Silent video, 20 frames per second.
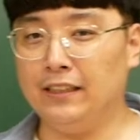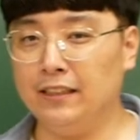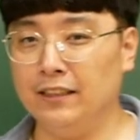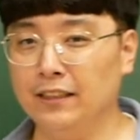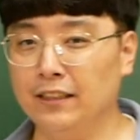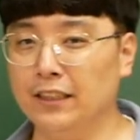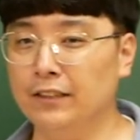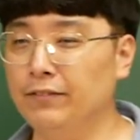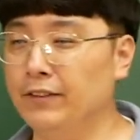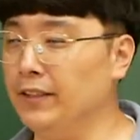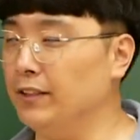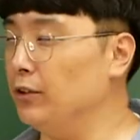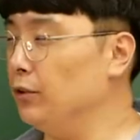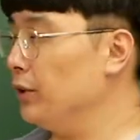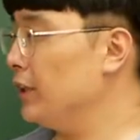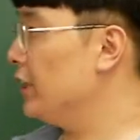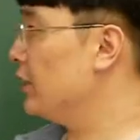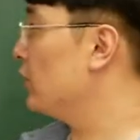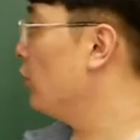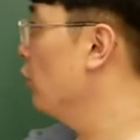등급은
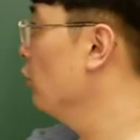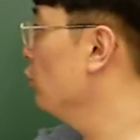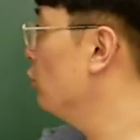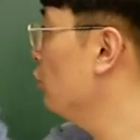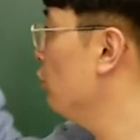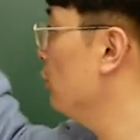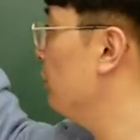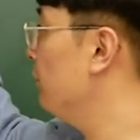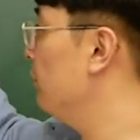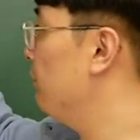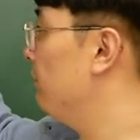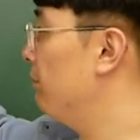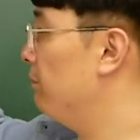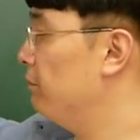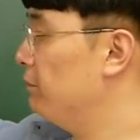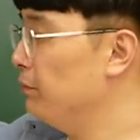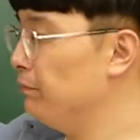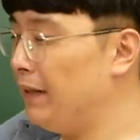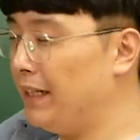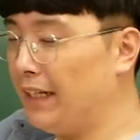이렇게
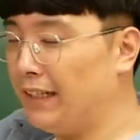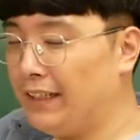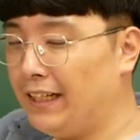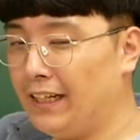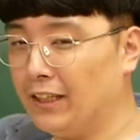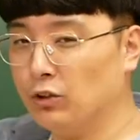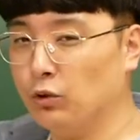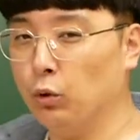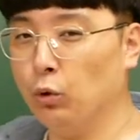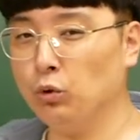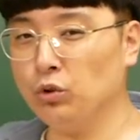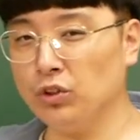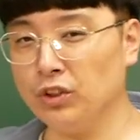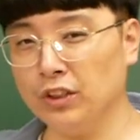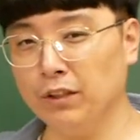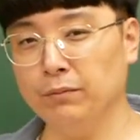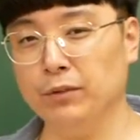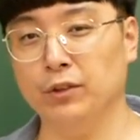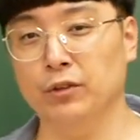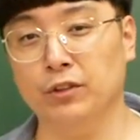정수뿐만 아니라
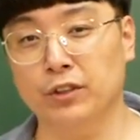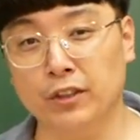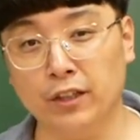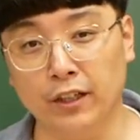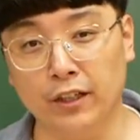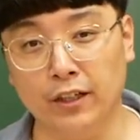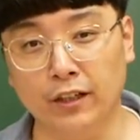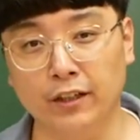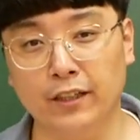소수점으로도 써요.